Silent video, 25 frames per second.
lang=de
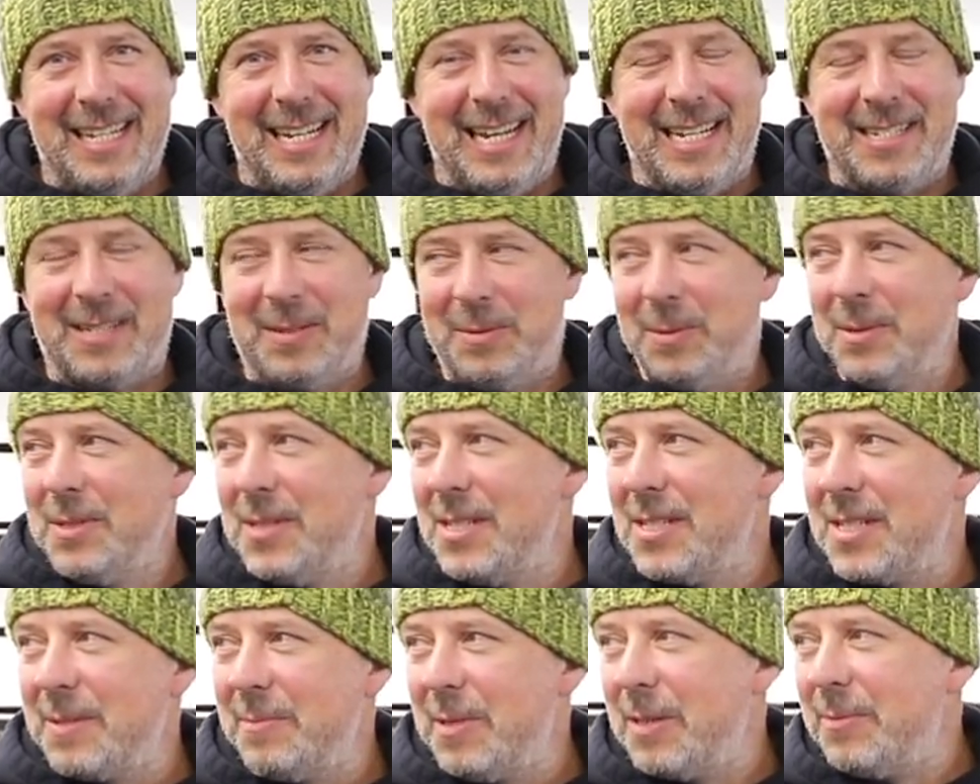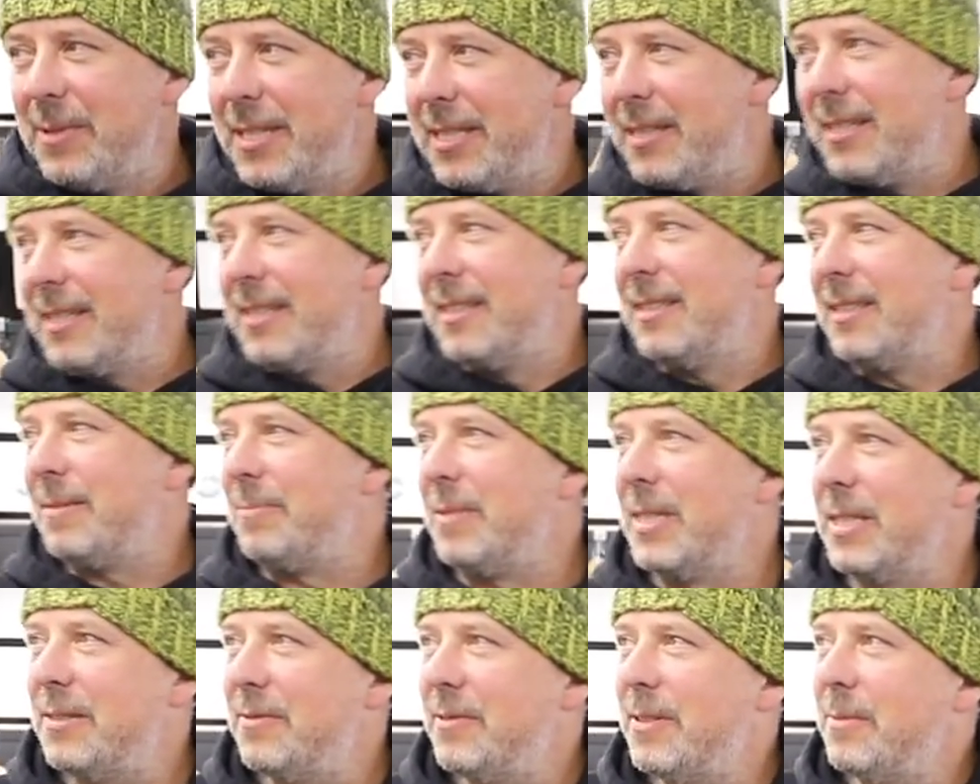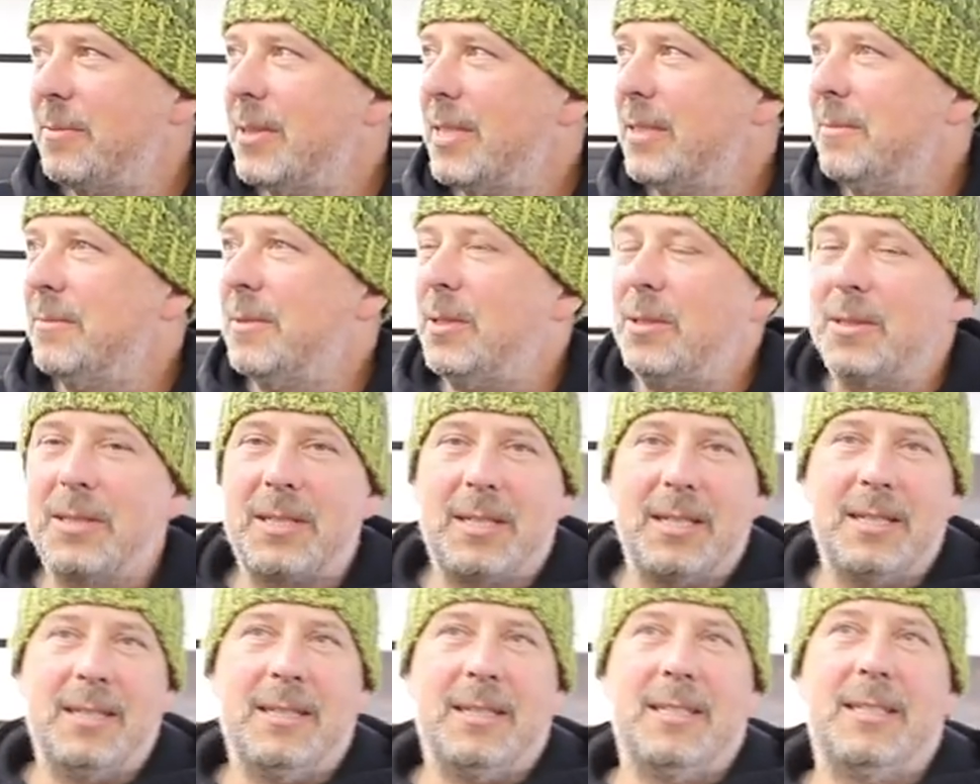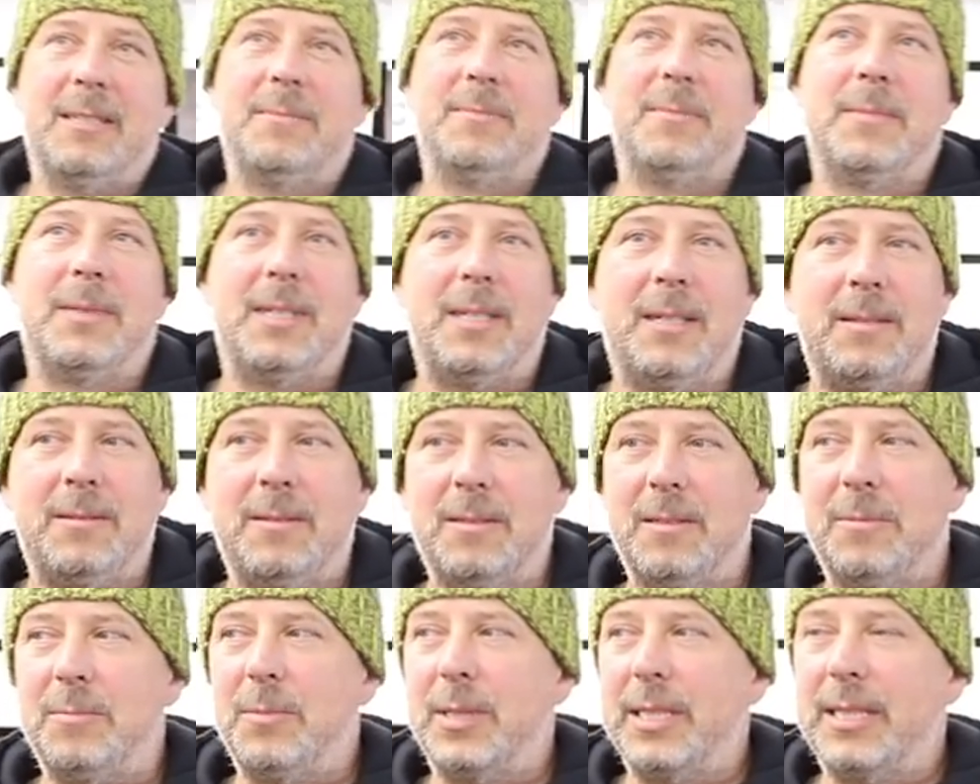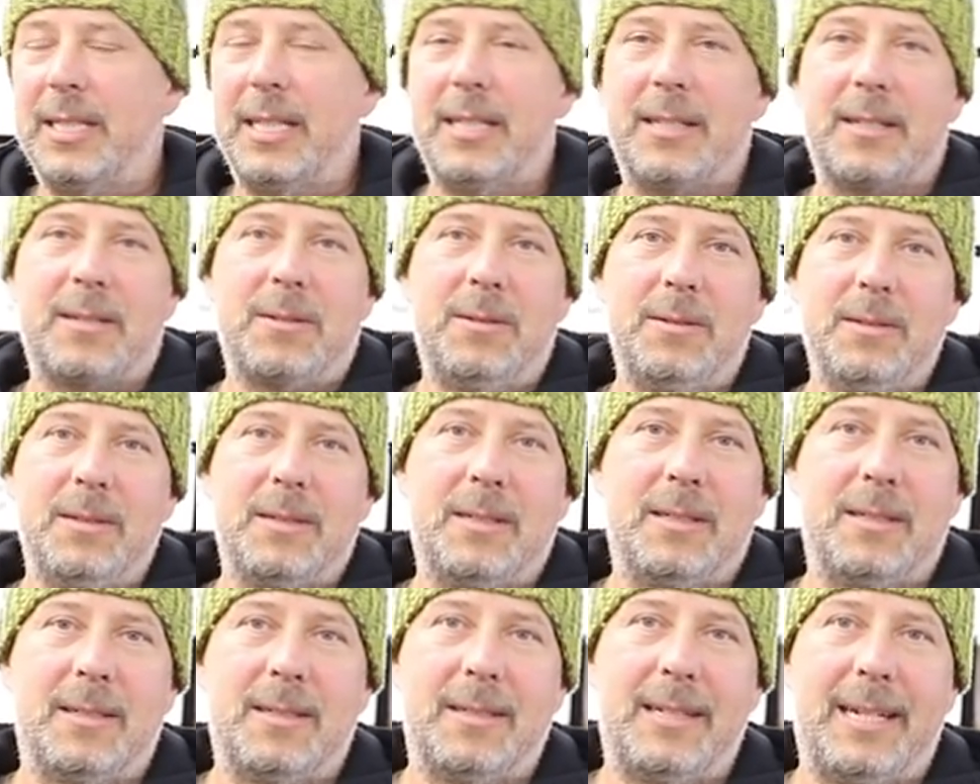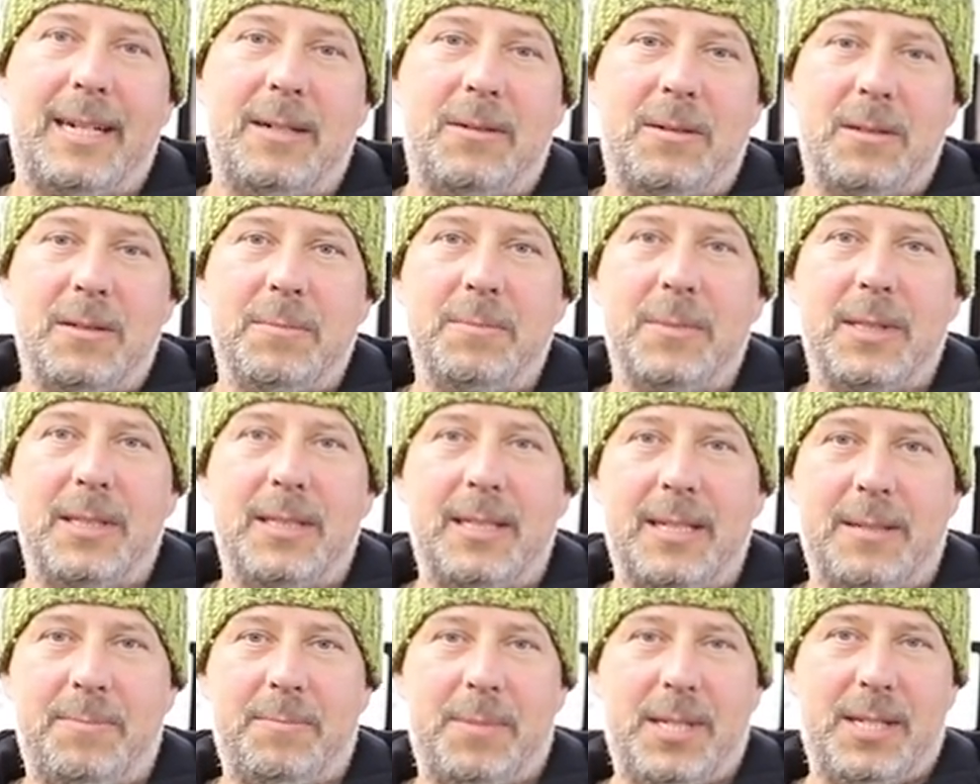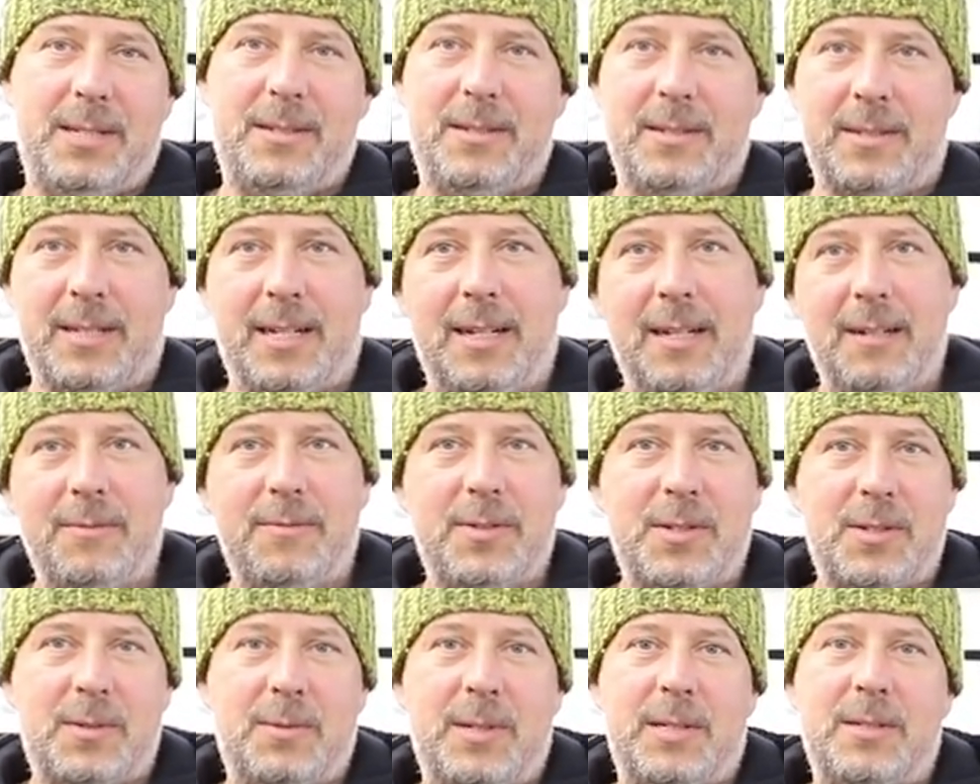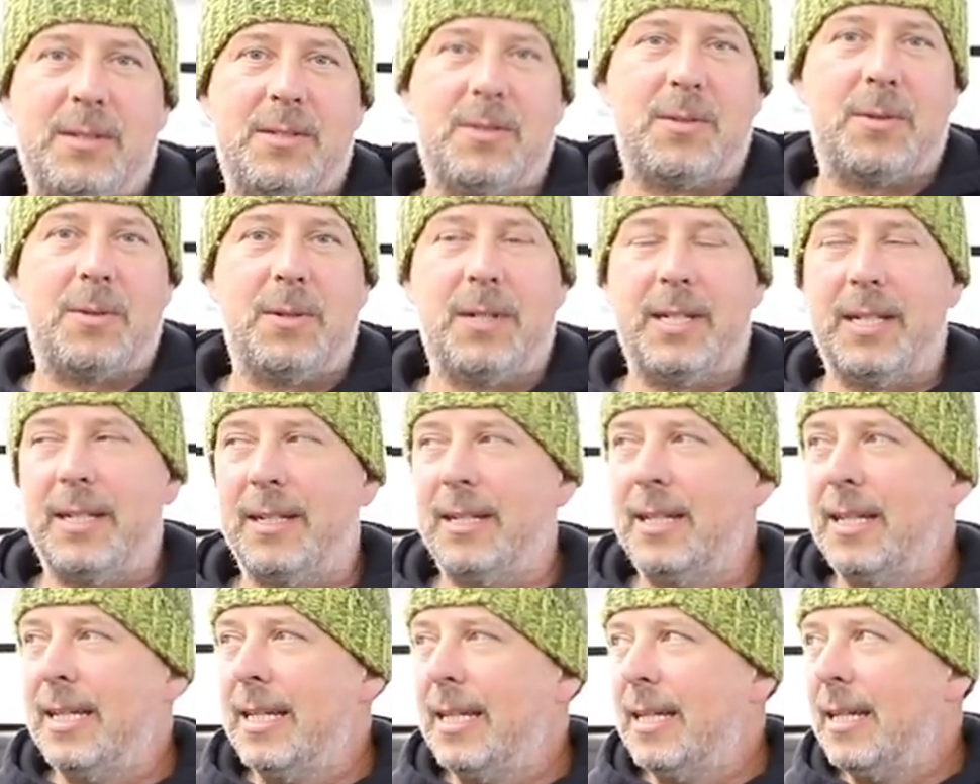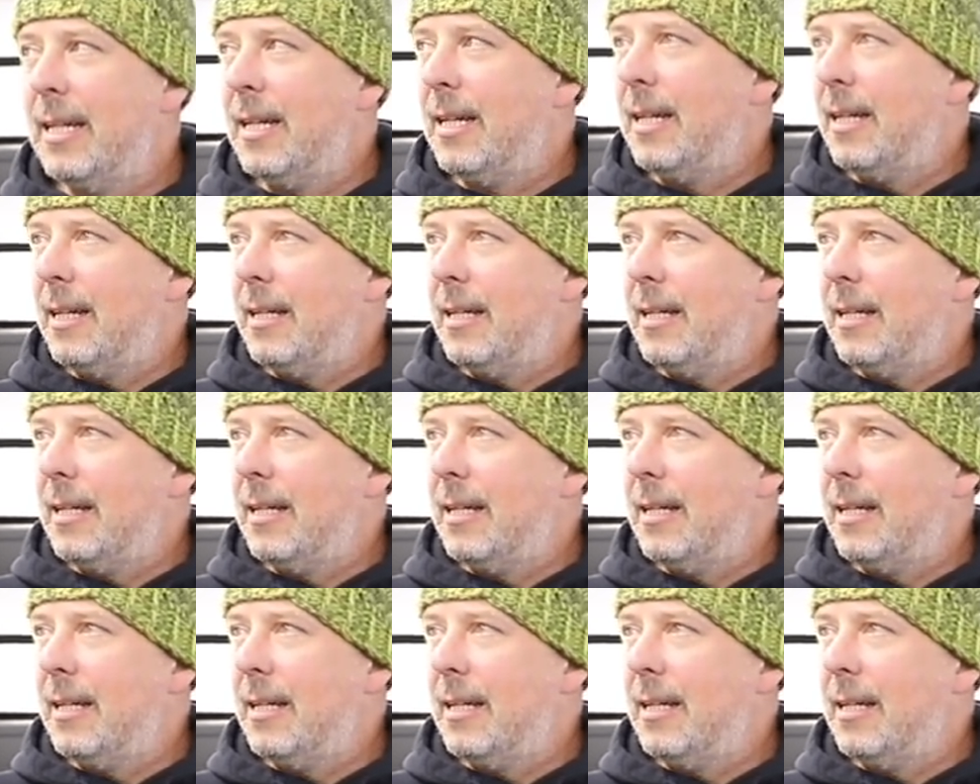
Also uns ist einmal wichtig in der Bettfabrik Mark, ähm, einmal den Kunden auch mit dem besten Tackle versorgen zu können. Mhm.